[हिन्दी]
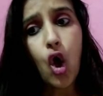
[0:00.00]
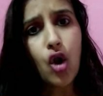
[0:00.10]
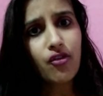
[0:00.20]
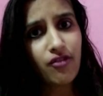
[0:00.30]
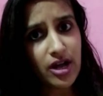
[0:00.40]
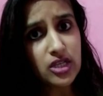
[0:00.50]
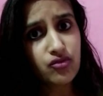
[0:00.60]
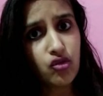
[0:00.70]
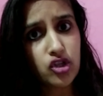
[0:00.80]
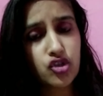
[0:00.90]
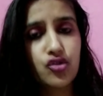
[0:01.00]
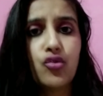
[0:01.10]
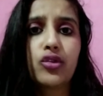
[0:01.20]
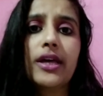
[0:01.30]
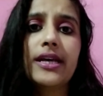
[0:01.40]
और फास्फोरस जो
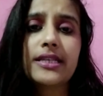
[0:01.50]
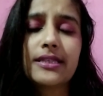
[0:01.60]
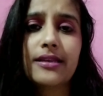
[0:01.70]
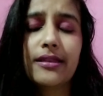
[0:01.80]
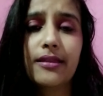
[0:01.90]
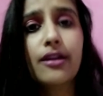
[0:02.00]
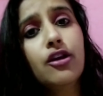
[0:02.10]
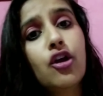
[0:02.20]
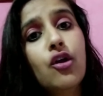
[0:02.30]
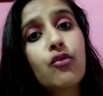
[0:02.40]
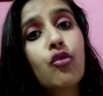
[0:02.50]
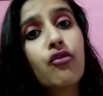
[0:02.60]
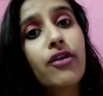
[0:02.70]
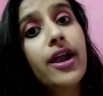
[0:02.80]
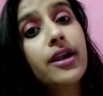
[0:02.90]
होता है इसके अंदर वो
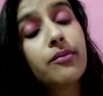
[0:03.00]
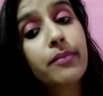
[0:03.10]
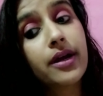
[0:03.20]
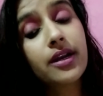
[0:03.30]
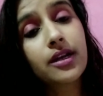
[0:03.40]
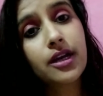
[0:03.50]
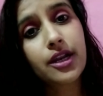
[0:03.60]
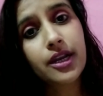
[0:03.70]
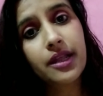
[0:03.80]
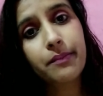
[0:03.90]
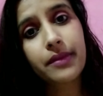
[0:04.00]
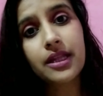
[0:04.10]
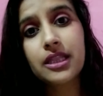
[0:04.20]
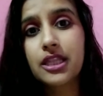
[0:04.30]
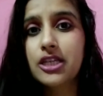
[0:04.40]
फैट बर्न करने
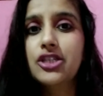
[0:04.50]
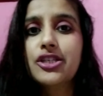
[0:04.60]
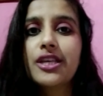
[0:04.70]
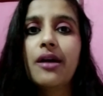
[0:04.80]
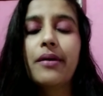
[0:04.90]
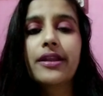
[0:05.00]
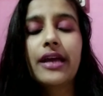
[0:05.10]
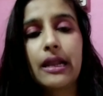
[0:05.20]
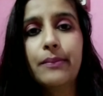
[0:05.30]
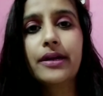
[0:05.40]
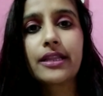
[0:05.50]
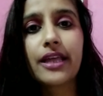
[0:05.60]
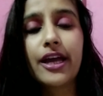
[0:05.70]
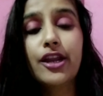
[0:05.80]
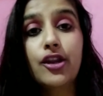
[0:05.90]
में तेजी से हमारी हेल्प
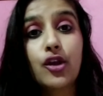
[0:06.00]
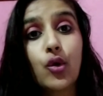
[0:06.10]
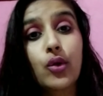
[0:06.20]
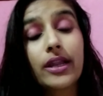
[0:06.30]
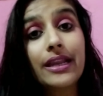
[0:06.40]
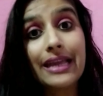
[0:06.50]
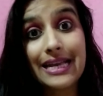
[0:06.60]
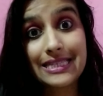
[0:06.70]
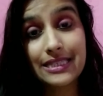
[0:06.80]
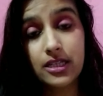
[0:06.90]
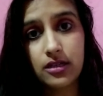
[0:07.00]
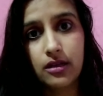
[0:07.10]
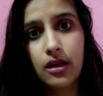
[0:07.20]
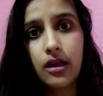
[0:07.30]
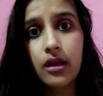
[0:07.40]
करता है निकोटीन एसिड
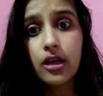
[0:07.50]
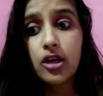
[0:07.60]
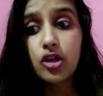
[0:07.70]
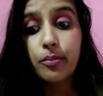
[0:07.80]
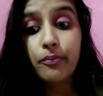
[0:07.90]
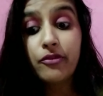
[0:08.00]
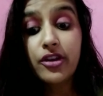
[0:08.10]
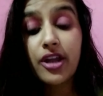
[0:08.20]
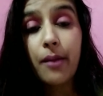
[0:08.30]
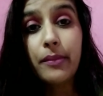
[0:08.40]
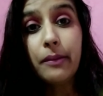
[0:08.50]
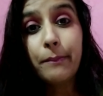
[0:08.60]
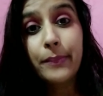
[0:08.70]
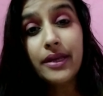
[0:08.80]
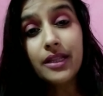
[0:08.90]
विटामिन
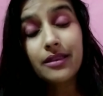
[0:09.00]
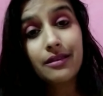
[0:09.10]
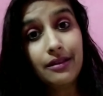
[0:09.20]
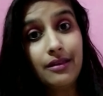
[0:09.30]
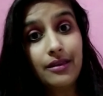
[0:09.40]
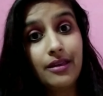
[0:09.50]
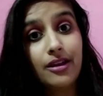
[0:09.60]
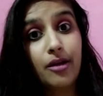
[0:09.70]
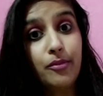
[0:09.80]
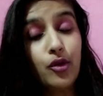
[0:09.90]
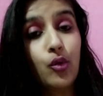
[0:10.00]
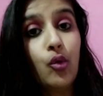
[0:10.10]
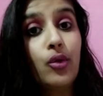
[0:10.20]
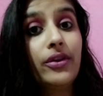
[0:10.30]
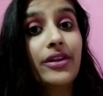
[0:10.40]
बी थ्री की कमी
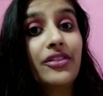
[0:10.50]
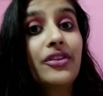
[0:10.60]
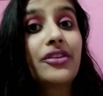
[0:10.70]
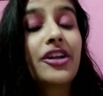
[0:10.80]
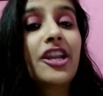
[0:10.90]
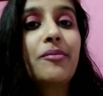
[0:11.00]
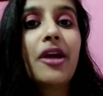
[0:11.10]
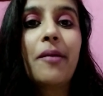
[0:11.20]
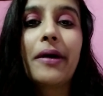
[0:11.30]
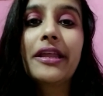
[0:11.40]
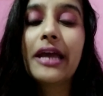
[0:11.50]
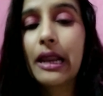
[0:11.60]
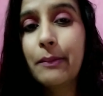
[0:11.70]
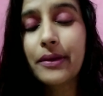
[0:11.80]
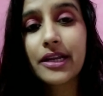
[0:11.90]
को नियंत्रित करने में हमारी
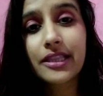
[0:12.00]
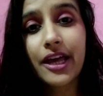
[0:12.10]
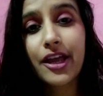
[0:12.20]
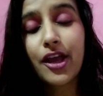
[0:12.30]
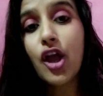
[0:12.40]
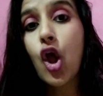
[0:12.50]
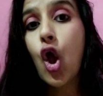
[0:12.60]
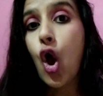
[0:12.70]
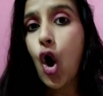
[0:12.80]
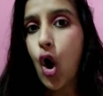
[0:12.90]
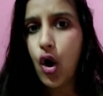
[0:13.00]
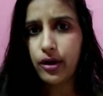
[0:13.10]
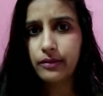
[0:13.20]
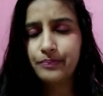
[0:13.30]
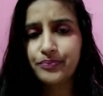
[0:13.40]
हेल्प करता है और